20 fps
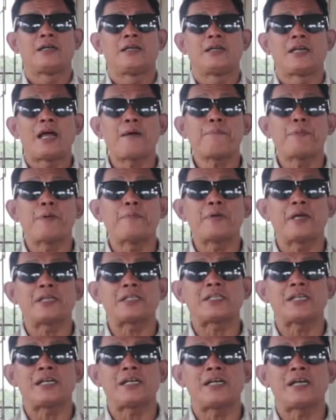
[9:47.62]
Nah
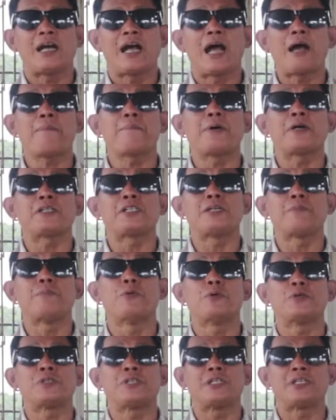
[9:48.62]
pemirsa, apa sih
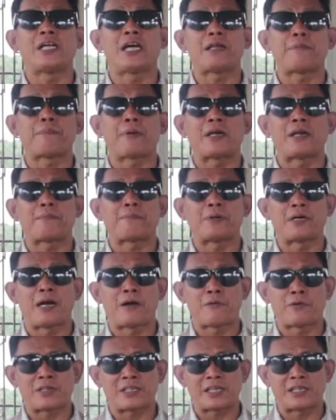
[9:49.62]
fungsi daripada
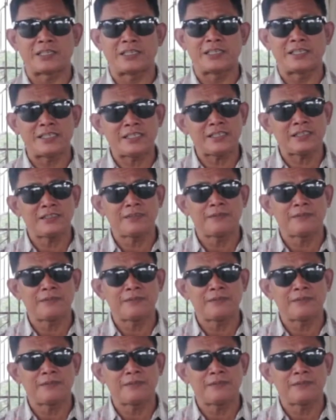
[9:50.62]
pengawasan ini?